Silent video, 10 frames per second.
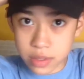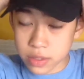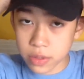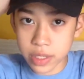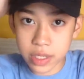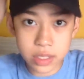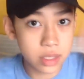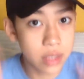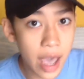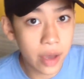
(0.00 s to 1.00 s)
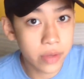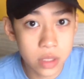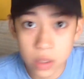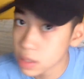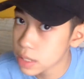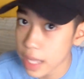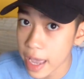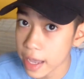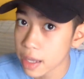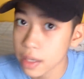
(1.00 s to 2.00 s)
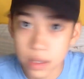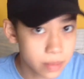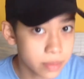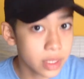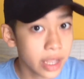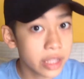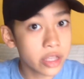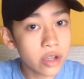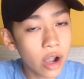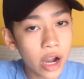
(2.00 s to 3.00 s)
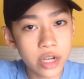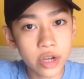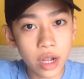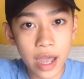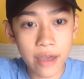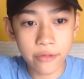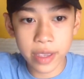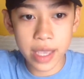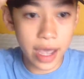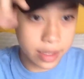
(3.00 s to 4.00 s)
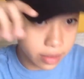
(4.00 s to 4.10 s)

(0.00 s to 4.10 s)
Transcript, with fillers: So, this how it looks like. Ito yung hard rock coffee hat.